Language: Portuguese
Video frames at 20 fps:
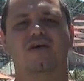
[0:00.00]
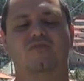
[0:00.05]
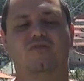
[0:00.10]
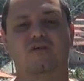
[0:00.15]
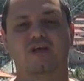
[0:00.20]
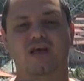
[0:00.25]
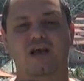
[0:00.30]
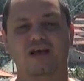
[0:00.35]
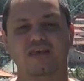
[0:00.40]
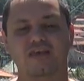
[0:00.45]

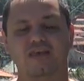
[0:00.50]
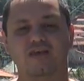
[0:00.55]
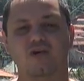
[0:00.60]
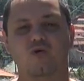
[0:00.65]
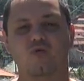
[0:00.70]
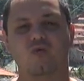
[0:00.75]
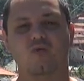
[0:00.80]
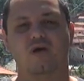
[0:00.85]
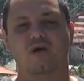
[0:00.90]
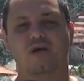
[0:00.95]
Foi ali que
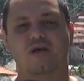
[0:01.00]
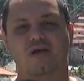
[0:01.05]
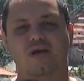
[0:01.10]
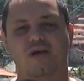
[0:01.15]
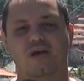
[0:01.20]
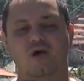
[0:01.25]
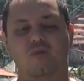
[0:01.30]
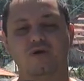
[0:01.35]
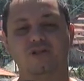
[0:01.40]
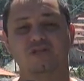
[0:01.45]
eu
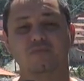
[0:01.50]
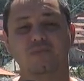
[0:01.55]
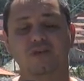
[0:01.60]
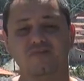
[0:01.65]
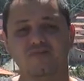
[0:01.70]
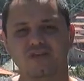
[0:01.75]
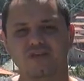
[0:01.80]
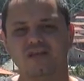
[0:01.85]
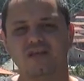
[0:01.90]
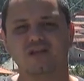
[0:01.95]
realmente me
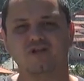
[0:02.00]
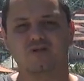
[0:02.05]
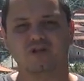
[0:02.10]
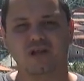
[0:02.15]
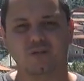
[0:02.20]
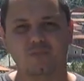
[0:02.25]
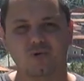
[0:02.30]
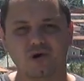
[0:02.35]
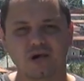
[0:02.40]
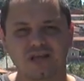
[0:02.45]
vi dentro
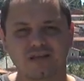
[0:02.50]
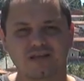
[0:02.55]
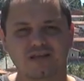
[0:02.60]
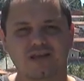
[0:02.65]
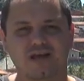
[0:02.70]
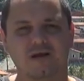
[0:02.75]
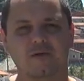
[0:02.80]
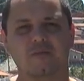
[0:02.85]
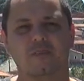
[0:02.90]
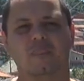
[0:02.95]
da
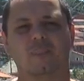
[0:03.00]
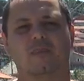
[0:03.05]
política.